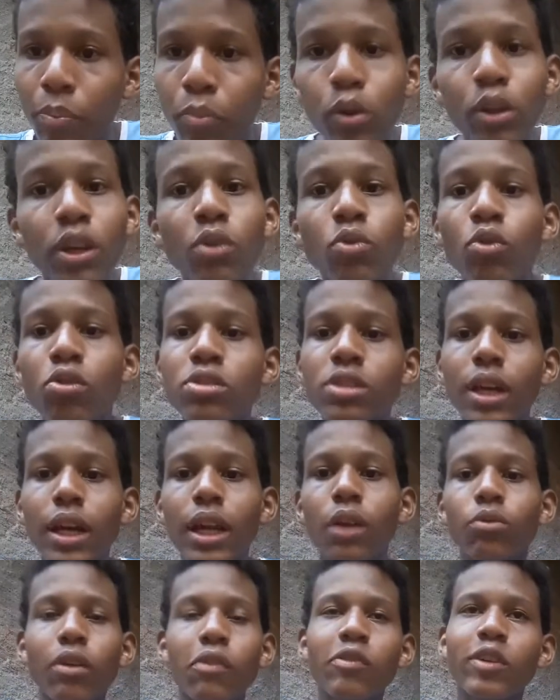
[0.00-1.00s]
porque o nosso
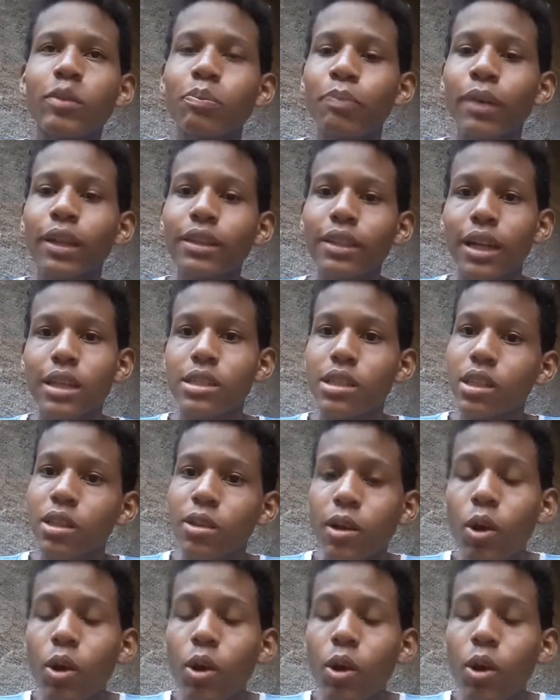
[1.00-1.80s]
canal tá ficando pra trás ainda.